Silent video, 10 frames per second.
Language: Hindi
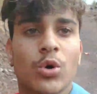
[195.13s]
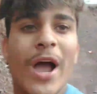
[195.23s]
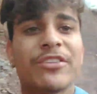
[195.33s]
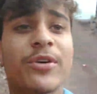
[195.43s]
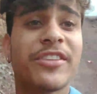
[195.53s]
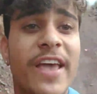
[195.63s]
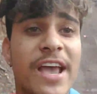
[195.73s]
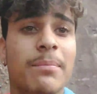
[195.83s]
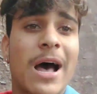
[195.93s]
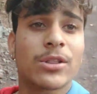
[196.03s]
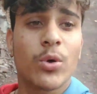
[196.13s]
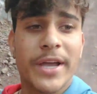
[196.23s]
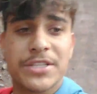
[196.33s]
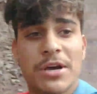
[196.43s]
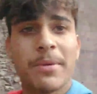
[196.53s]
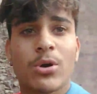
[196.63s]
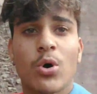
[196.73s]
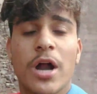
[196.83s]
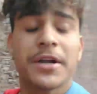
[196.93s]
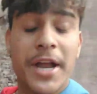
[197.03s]
तो गाइज वैसे एक बात तो है जब मेरे
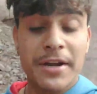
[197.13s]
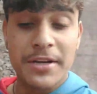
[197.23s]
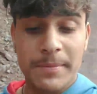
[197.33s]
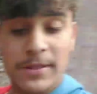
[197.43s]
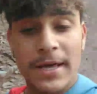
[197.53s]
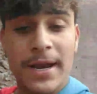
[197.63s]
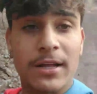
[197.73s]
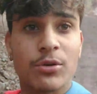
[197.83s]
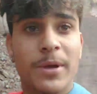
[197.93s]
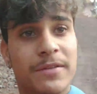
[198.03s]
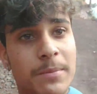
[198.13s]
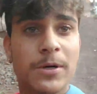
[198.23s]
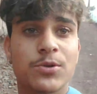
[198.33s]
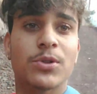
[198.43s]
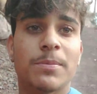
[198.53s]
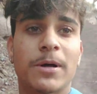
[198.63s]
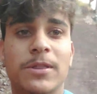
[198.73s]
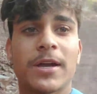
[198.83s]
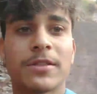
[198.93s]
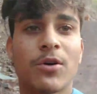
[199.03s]
को कंटेंट नहीं मिलता ना तो मैं इसी वक्त चौधरी
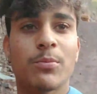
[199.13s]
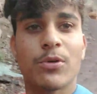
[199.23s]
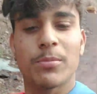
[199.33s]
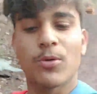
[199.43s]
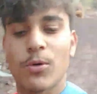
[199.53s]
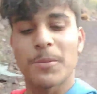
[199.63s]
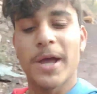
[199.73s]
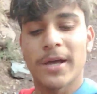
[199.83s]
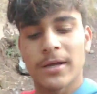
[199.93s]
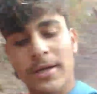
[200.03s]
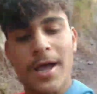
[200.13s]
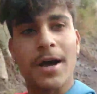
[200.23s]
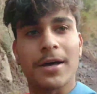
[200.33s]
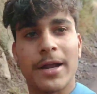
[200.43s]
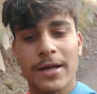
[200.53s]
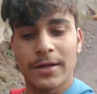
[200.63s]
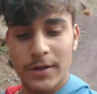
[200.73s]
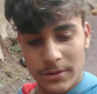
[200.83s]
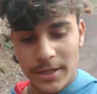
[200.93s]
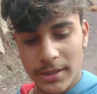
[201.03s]
पाता रहता हूँ पूरा ब्लॉग में क्या करे
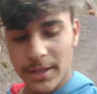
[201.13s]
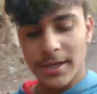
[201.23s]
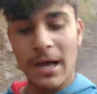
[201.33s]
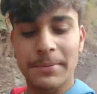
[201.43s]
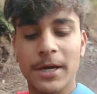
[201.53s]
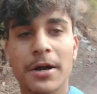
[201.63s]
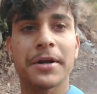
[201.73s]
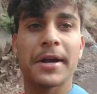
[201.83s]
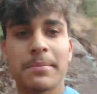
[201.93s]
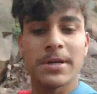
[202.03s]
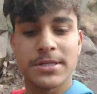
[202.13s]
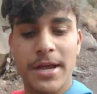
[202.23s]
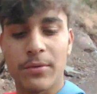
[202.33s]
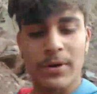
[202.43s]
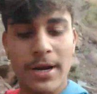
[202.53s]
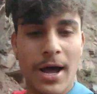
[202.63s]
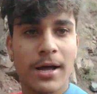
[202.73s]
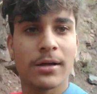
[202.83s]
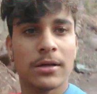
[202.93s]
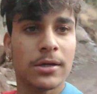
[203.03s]
देखते हैं कि अब तक कंटेंट मिल जाए वरना
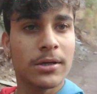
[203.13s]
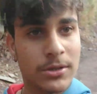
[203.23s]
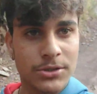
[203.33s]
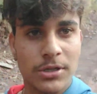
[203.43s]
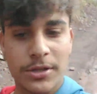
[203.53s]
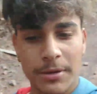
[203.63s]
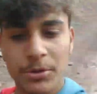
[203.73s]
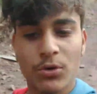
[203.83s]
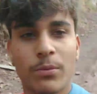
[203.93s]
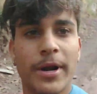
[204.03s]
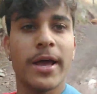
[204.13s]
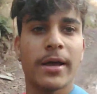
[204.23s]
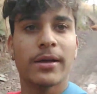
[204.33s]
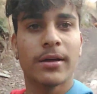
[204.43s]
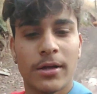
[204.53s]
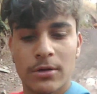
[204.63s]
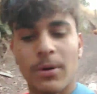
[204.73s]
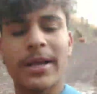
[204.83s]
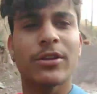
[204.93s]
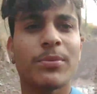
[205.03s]
चलते अभी तो घूमना है
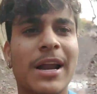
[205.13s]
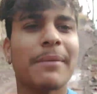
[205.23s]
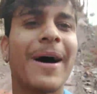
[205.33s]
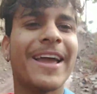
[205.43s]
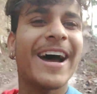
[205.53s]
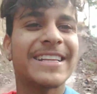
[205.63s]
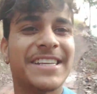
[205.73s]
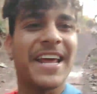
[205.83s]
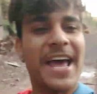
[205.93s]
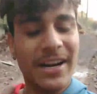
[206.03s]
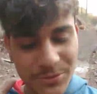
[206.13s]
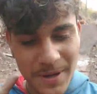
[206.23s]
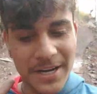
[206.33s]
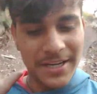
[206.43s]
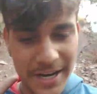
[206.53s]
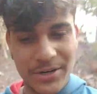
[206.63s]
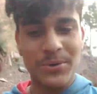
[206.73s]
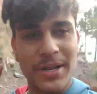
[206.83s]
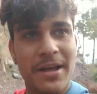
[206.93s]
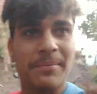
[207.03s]
बाकी तुम्हारा भाई हाजिर है यार तुम्हारे लिए
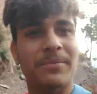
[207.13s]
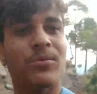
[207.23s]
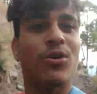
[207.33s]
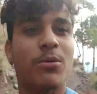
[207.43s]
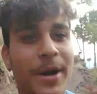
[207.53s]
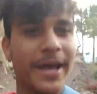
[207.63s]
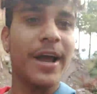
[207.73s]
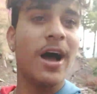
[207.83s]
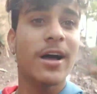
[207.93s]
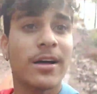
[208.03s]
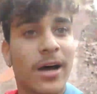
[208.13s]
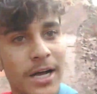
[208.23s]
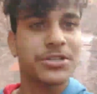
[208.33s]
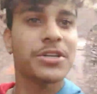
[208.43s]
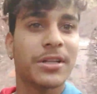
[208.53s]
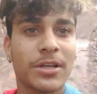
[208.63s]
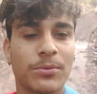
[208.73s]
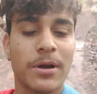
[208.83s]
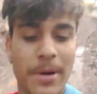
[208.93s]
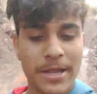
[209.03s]
तो टोटेम ब्लॉग बनाएगा हाजिर
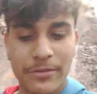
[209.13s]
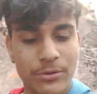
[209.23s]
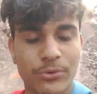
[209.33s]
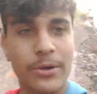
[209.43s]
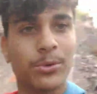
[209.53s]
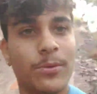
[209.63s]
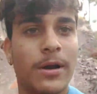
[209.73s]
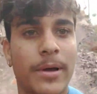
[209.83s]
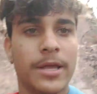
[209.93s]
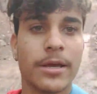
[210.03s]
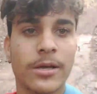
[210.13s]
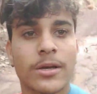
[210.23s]
रहता तुम्हारा भाई ऐसे थोड़े भी तुम्हारा भाई